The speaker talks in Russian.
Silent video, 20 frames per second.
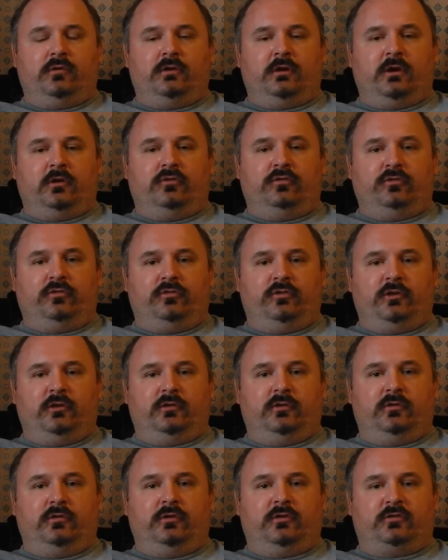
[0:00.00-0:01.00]
я еще
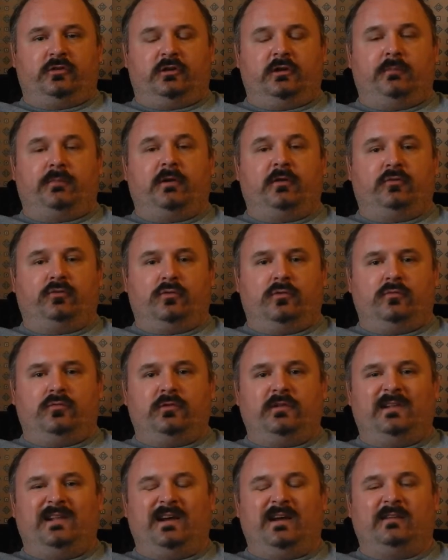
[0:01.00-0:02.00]
сделаю несколько призов
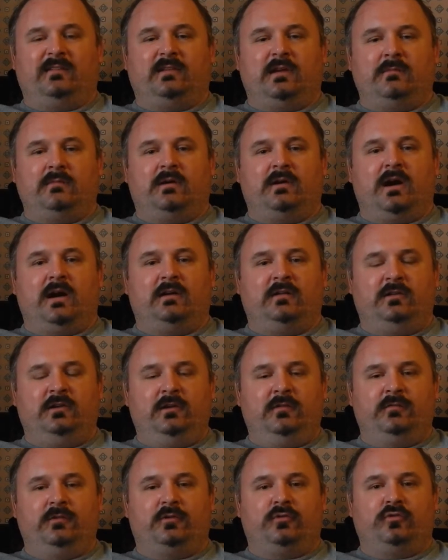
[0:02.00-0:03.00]
для самых
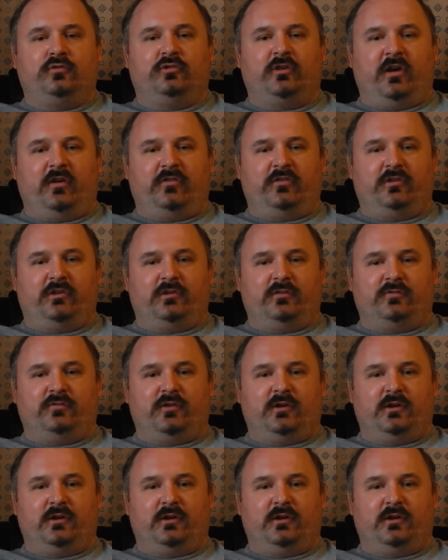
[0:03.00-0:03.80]
активных участников,